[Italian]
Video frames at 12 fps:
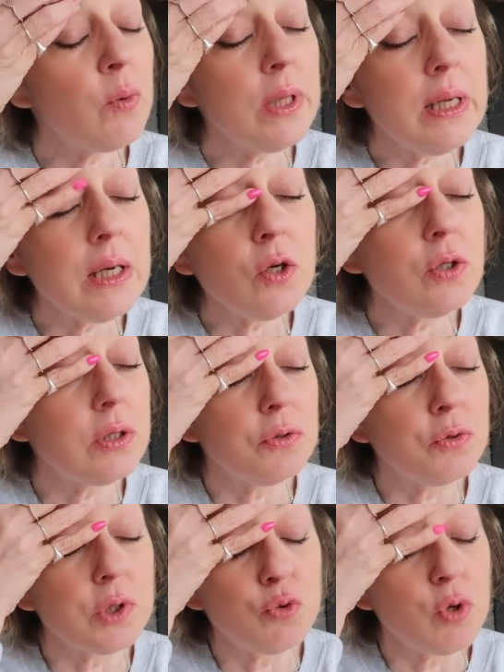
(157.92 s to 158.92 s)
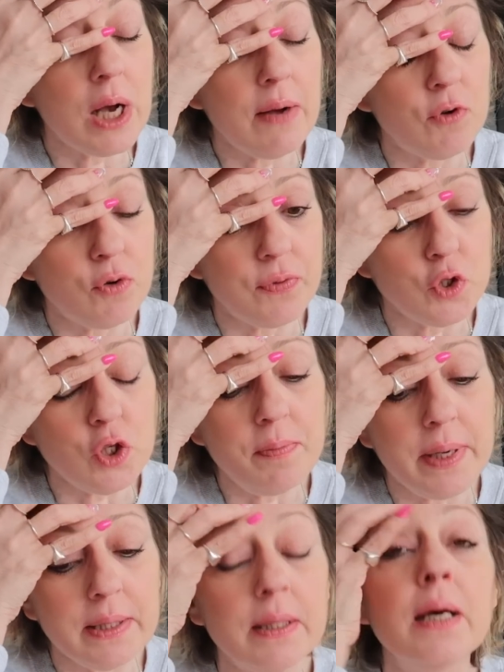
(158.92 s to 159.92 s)
quindi le cose non si asciugavano
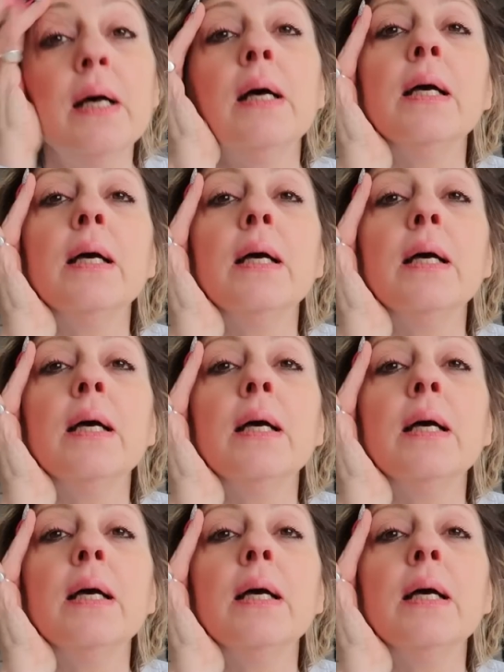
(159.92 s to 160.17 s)
facilmente,